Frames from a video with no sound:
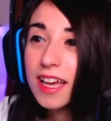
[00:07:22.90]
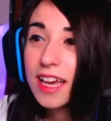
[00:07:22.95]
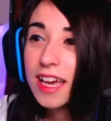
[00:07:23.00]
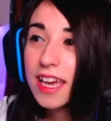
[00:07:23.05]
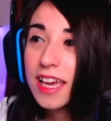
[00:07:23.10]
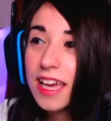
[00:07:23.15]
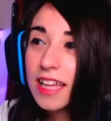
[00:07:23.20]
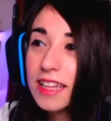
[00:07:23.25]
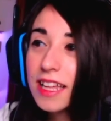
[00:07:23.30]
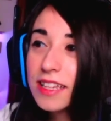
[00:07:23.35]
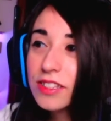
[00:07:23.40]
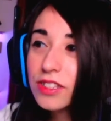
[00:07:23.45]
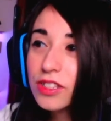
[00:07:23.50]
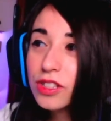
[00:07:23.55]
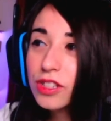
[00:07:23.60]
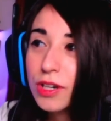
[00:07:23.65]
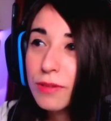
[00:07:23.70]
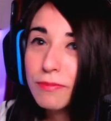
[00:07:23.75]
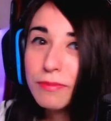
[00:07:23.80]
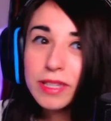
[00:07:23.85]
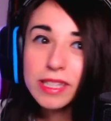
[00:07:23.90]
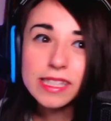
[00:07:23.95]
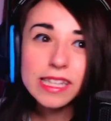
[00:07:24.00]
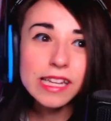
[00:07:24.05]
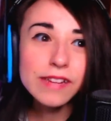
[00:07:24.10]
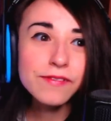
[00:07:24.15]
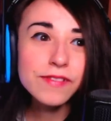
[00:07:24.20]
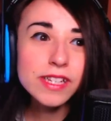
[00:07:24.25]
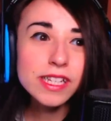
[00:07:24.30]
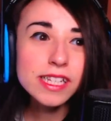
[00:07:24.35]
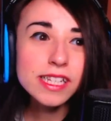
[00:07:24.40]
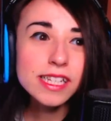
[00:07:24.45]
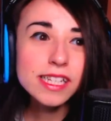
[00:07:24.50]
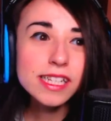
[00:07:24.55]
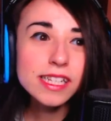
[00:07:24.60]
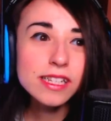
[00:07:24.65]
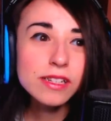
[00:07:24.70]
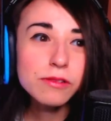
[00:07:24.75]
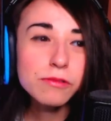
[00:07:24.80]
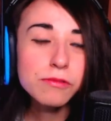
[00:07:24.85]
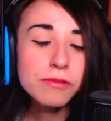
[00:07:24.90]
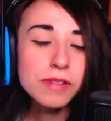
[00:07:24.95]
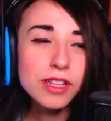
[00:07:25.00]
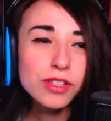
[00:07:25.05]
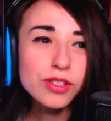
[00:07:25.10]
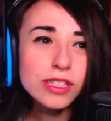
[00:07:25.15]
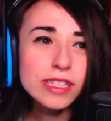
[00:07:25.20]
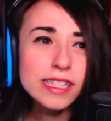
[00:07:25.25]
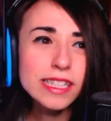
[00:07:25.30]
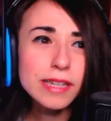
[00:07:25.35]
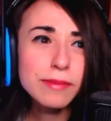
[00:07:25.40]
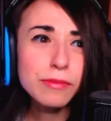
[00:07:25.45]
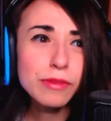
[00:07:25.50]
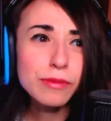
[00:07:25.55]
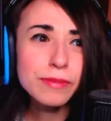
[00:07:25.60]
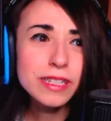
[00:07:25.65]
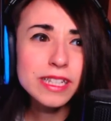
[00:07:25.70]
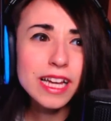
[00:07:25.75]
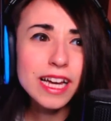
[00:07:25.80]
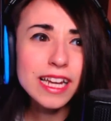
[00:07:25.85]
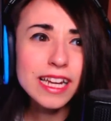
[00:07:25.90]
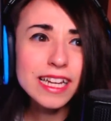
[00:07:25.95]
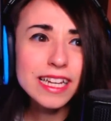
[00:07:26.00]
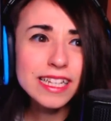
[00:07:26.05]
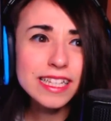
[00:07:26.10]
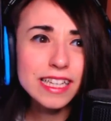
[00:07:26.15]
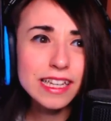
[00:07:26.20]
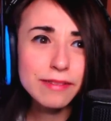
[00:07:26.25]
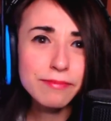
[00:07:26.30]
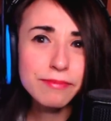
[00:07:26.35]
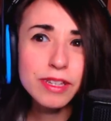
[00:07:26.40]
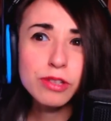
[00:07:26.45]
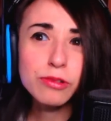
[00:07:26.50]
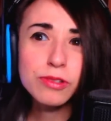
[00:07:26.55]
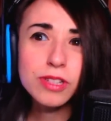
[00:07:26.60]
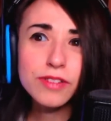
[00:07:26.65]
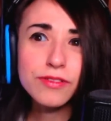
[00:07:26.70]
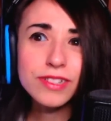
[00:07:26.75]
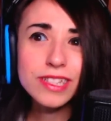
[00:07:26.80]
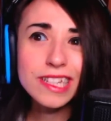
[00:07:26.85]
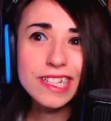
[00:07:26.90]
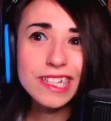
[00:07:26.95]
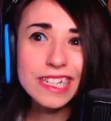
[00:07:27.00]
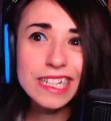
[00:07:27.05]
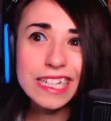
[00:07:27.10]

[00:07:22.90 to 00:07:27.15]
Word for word: E adesso mi serve un'agenzia immobiliare che mi aiuti a vedere le